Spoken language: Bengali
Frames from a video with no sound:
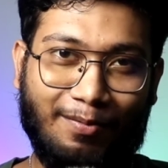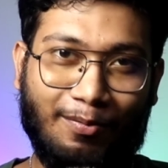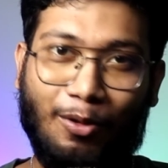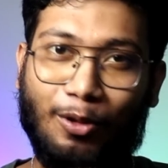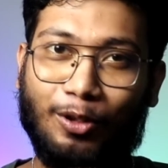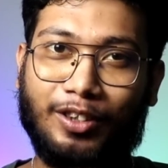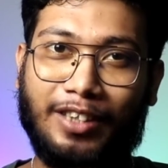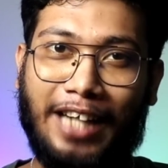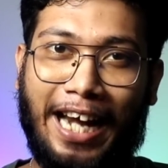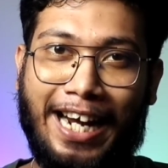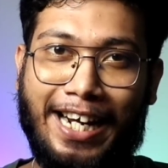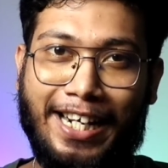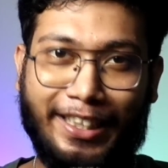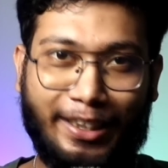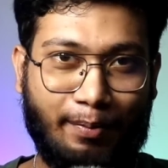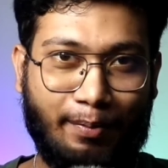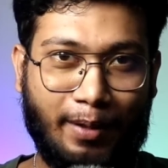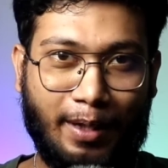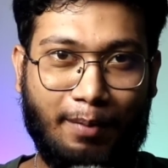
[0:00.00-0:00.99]
মোস্ট
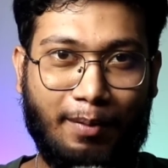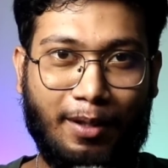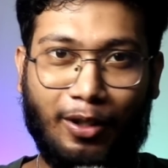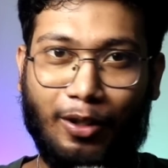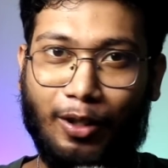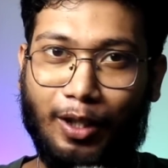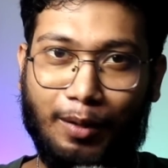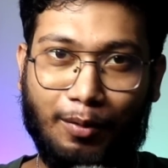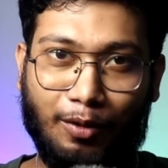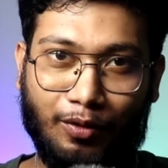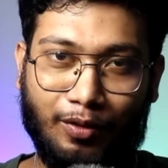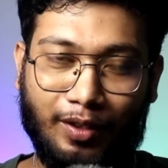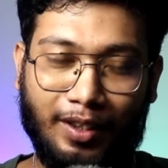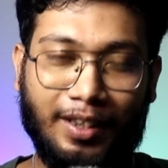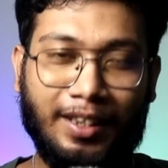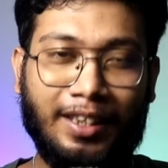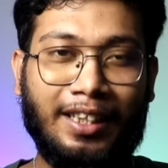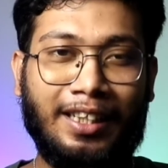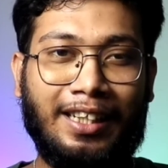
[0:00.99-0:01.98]
অ্যান্টিসিপেটেড বেঙ্গলি মুভি
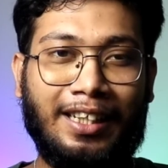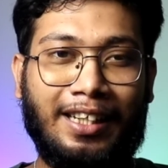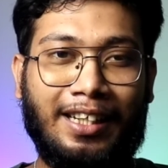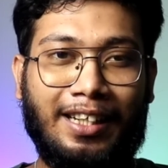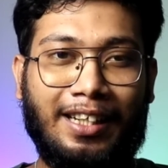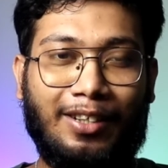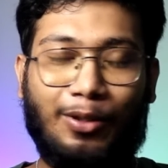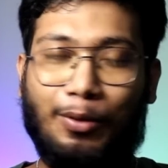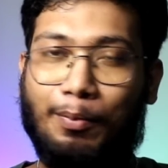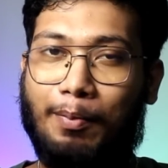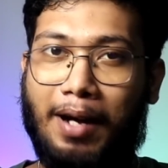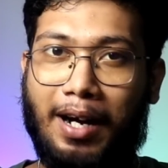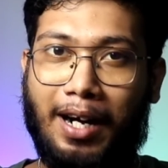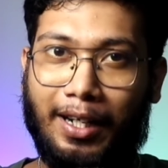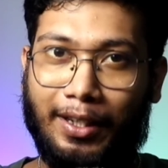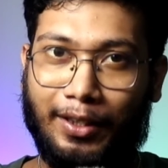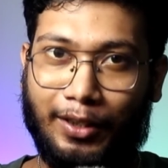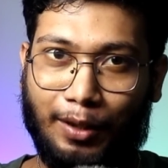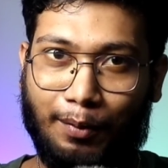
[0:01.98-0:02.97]
তো
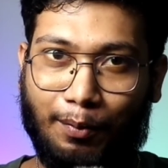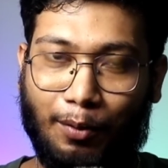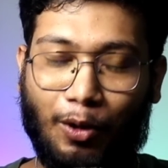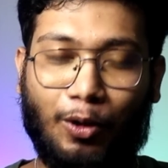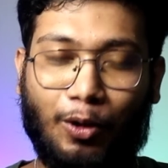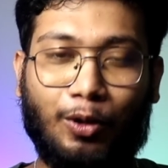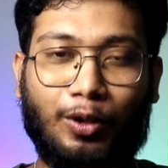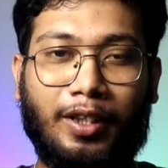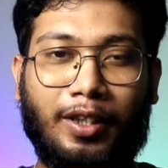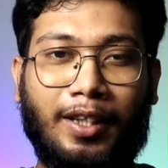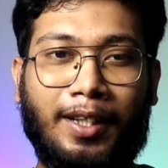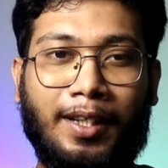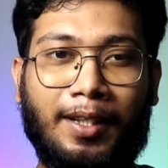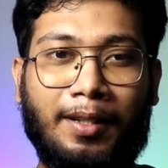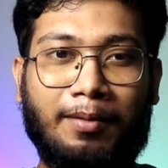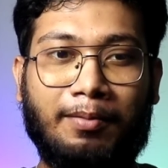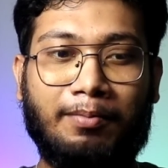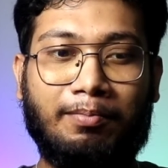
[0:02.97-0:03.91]
বাংলাদেশের পক্ষ থেকে